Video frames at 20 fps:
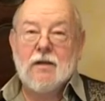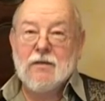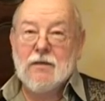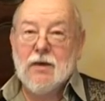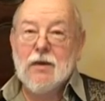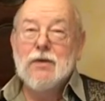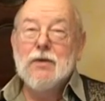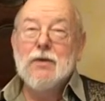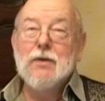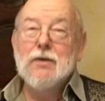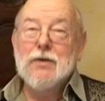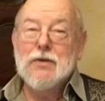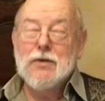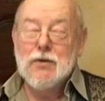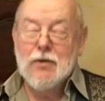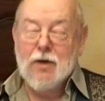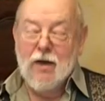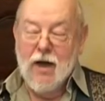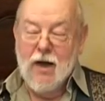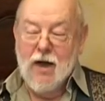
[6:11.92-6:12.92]
Wenn du
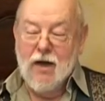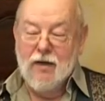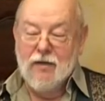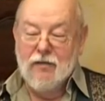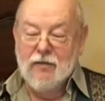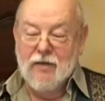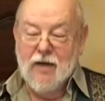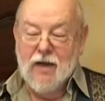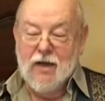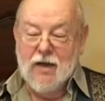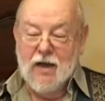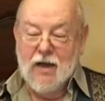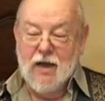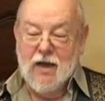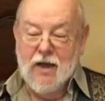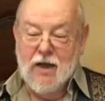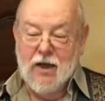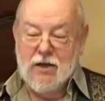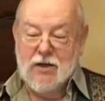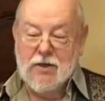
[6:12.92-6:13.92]
sogar eine
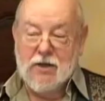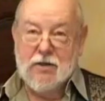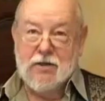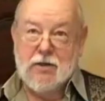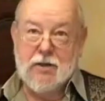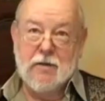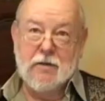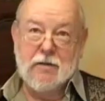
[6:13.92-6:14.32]
Feile hast,